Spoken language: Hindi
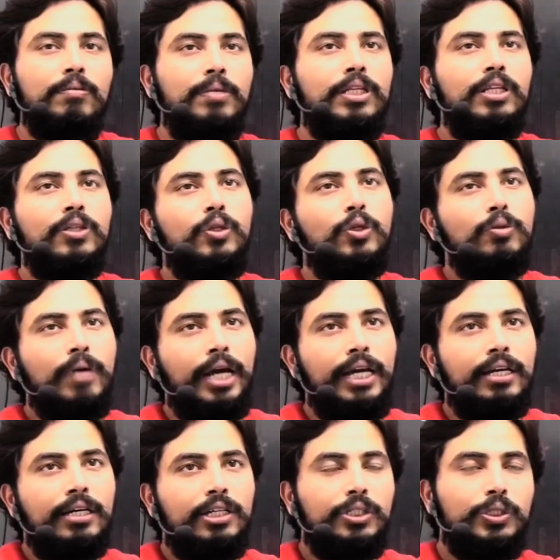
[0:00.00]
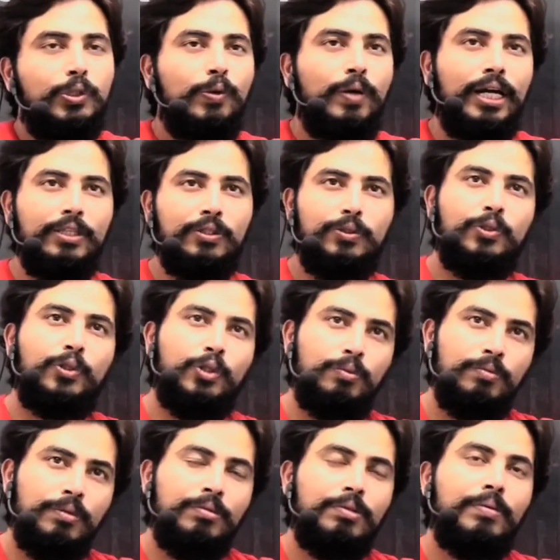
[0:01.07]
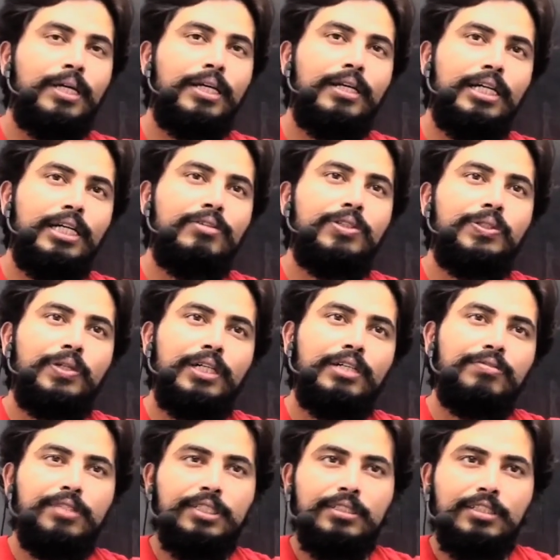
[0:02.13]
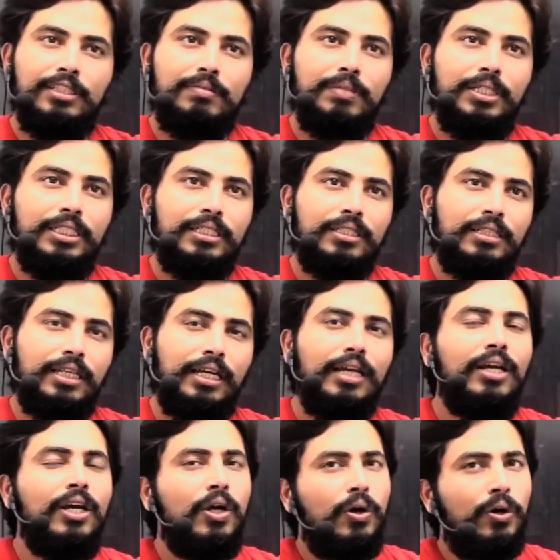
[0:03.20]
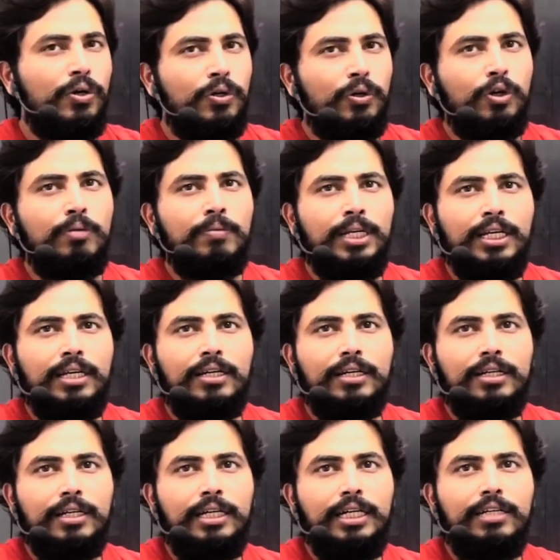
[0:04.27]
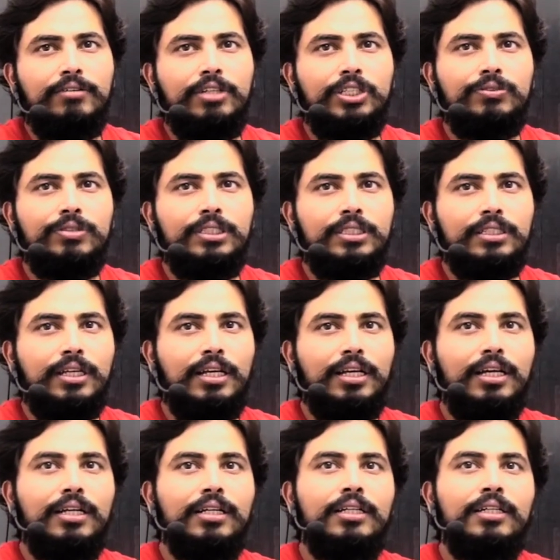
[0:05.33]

मतलब दो भाई अगर जुड़वाएं तो दोनों में भी भाई इंडिविजुअल डिफरेंसेस मिल सकते हैं और नॉर्मली अगर इंडिविजुअल है ना